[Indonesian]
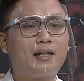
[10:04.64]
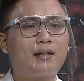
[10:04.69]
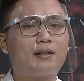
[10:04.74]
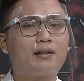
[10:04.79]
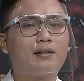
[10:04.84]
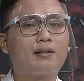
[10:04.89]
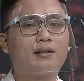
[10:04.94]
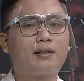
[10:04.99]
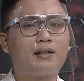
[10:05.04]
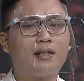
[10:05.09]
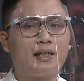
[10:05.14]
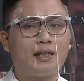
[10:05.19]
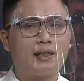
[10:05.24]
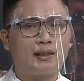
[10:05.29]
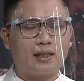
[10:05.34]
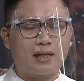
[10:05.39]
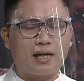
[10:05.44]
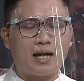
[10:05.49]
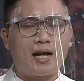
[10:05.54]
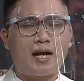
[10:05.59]
di
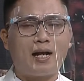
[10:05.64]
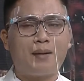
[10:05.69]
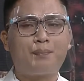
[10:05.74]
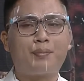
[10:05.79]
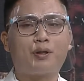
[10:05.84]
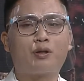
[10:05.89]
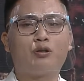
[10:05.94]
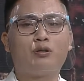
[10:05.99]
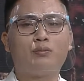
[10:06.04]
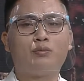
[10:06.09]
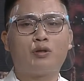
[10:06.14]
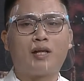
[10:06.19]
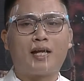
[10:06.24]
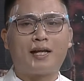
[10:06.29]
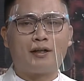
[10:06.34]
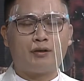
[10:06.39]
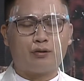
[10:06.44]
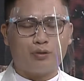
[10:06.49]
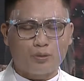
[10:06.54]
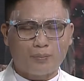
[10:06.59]
tengah
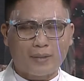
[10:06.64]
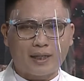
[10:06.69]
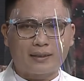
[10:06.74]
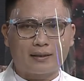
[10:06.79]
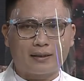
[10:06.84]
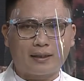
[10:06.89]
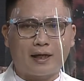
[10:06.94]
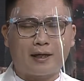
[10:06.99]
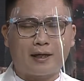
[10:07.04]
pergumulan umatnya.